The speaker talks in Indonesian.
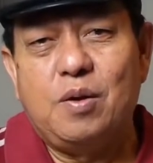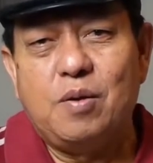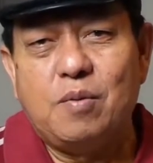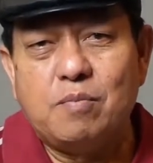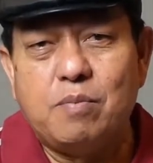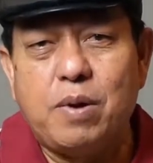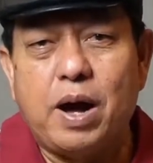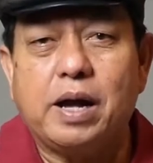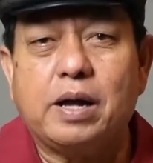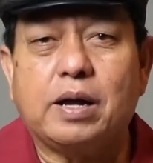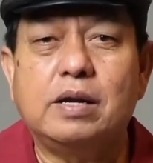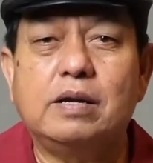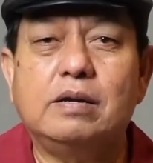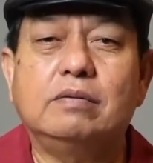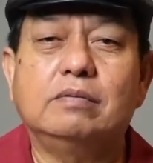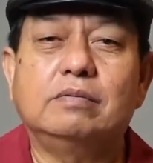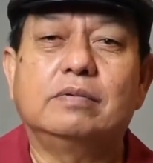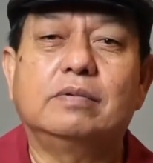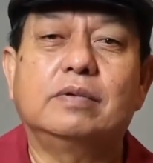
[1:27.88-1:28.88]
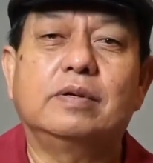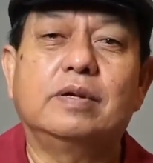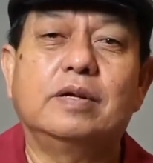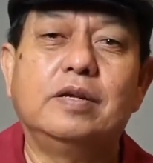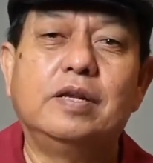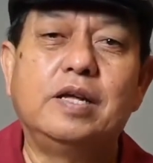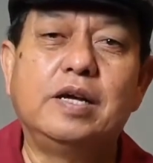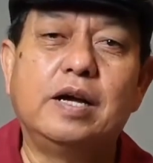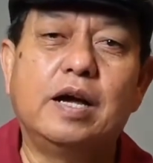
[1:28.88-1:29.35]
Bahkan
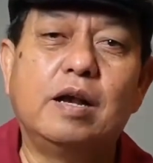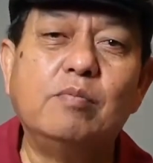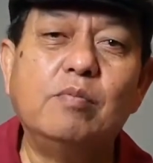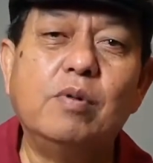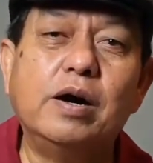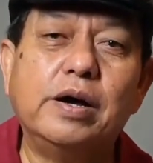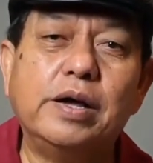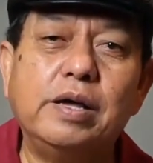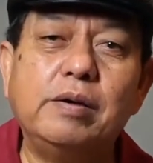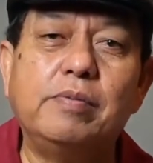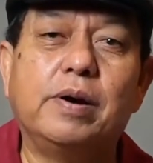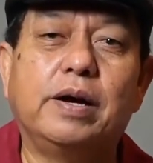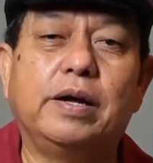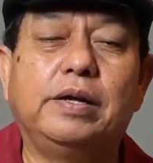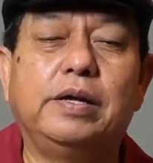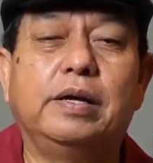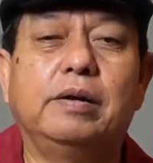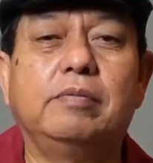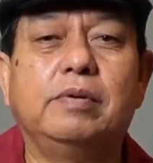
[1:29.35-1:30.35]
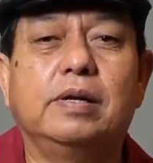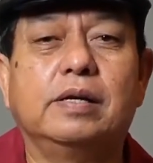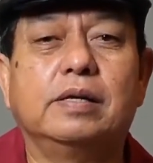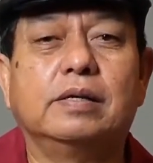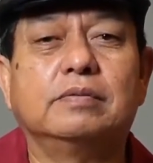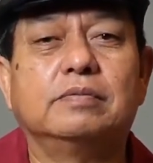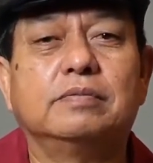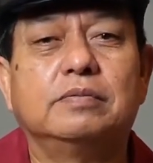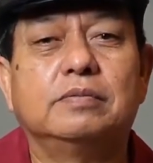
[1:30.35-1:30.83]
dengan menghibah dia
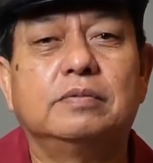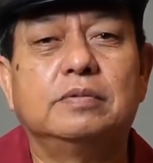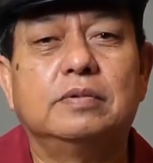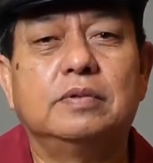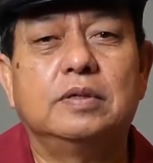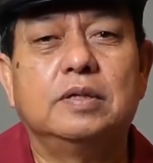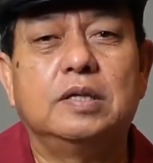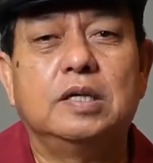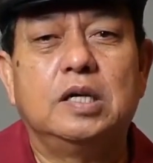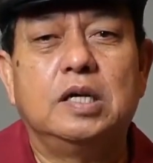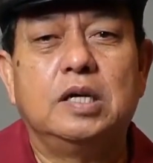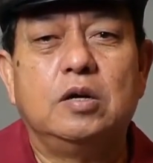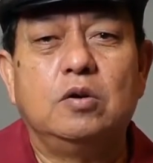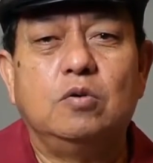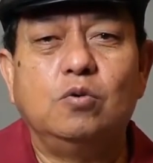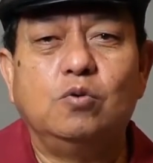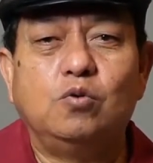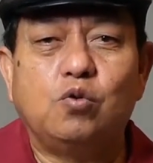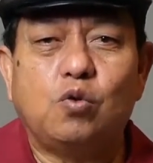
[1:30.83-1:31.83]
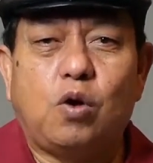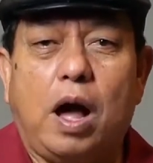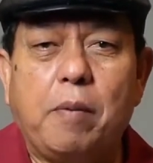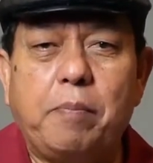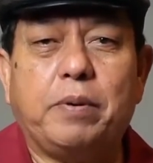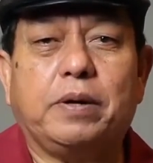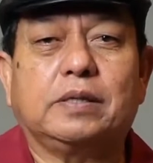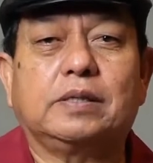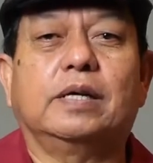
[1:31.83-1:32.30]
bilang, untuk
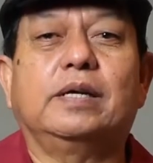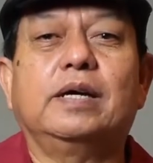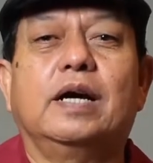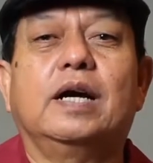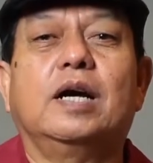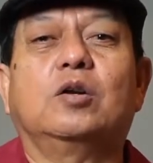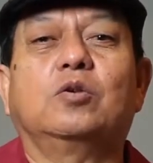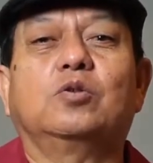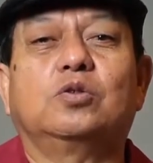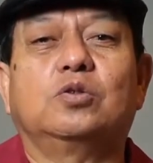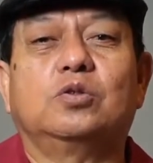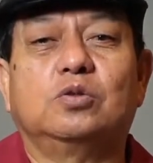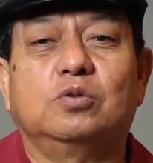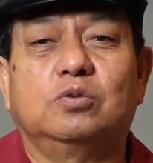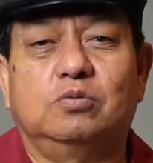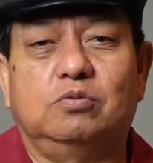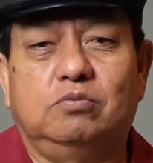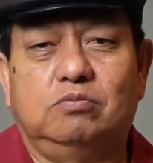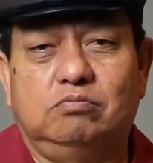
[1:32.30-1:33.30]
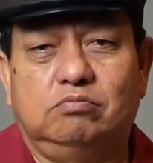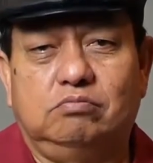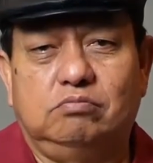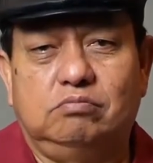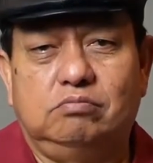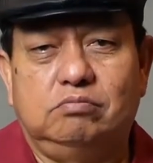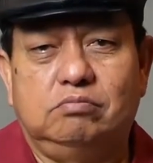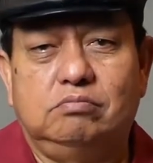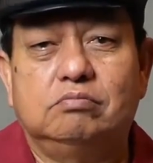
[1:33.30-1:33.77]
apa saya harus
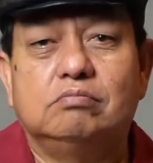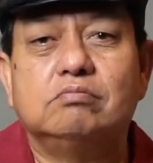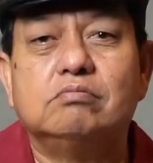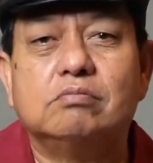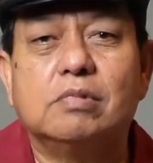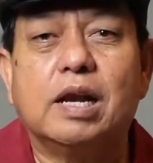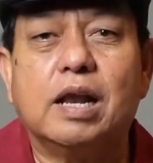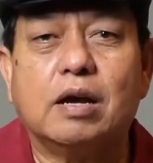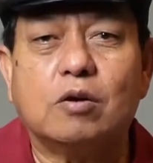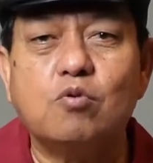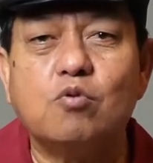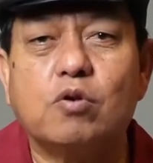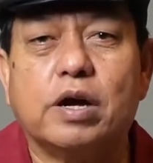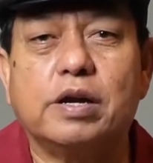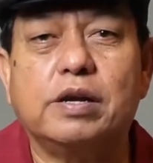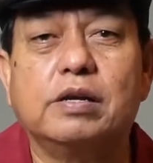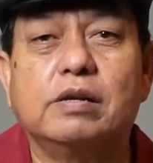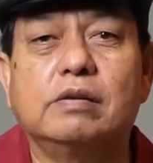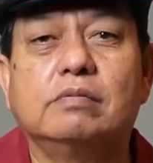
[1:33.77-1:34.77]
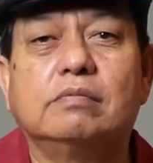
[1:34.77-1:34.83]
melakukan